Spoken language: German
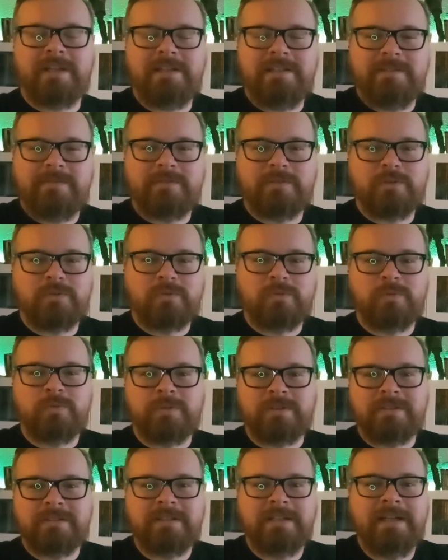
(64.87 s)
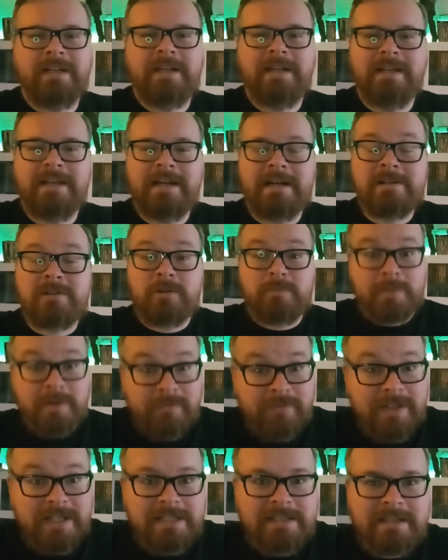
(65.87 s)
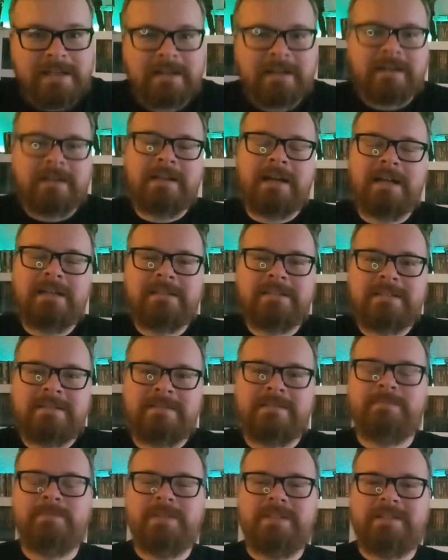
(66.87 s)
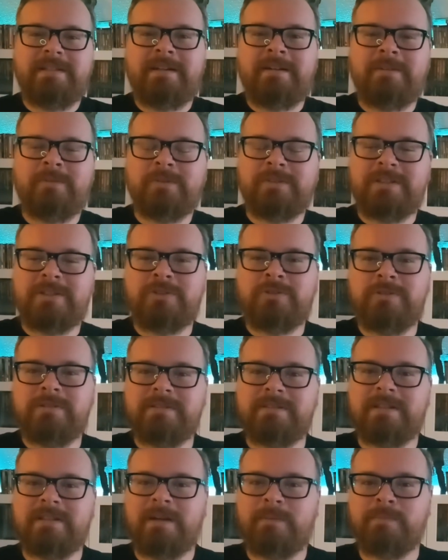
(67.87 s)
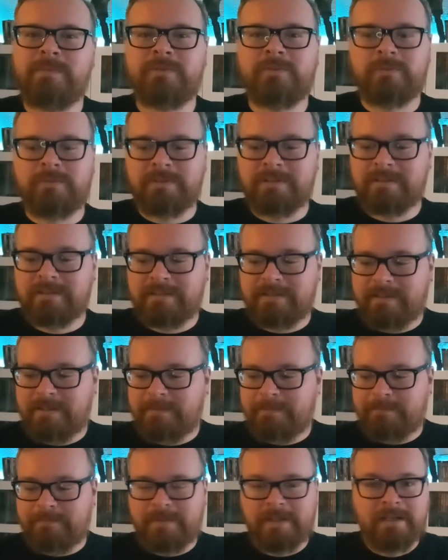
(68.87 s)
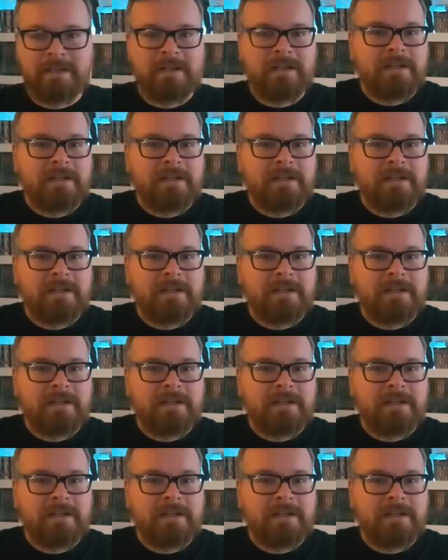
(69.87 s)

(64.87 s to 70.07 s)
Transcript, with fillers: der lief so gut. Ja, nochmal vielen Dank an alle, dass ihr mich da unterstützt habt und ähm,